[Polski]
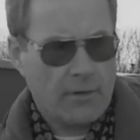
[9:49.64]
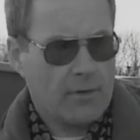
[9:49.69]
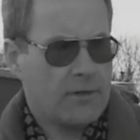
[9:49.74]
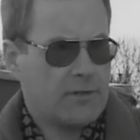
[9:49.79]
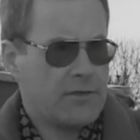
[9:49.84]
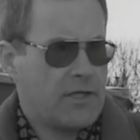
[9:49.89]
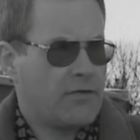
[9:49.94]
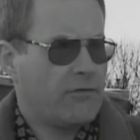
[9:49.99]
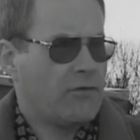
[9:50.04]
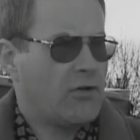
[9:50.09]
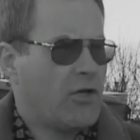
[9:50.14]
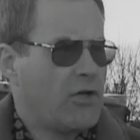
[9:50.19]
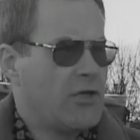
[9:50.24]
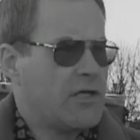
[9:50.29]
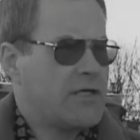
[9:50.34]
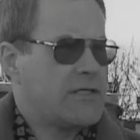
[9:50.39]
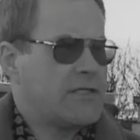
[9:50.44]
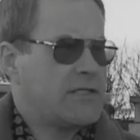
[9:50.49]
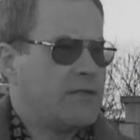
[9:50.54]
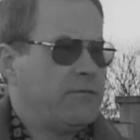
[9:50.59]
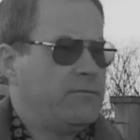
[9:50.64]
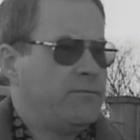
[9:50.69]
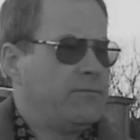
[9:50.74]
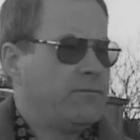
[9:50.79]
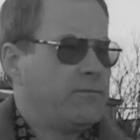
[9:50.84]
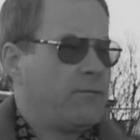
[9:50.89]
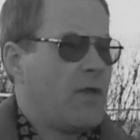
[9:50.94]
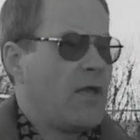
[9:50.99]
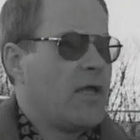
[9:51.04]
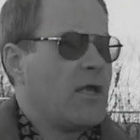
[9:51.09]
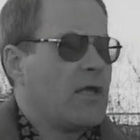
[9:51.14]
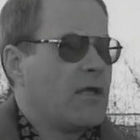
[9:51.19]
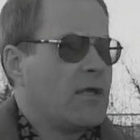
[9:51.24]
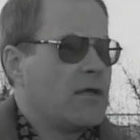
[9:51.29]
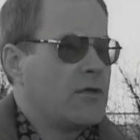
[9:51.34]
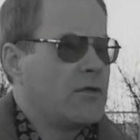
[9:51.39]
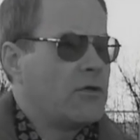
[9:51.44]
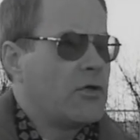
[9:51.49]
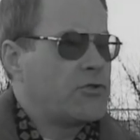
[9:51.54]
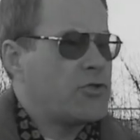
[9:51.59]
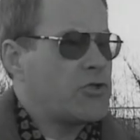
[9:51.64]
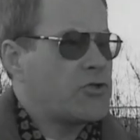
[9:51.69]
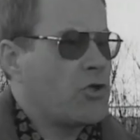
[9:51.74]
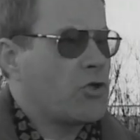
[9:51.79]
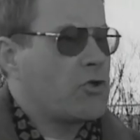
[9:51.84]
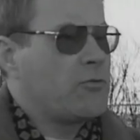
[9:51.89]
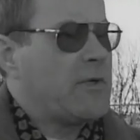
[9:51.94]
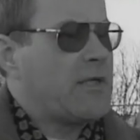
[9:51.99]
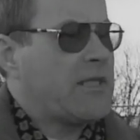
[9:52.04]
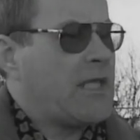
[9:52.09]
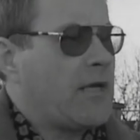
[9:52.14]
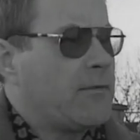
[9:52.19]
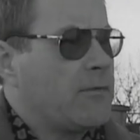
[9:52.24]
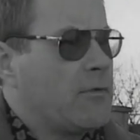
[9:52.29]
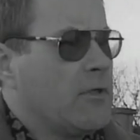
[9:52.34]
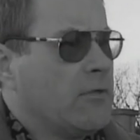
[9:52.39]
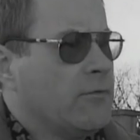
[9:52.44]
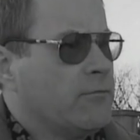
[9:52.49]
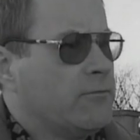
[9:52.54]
Zadowolony jestem. To co z dokumentami?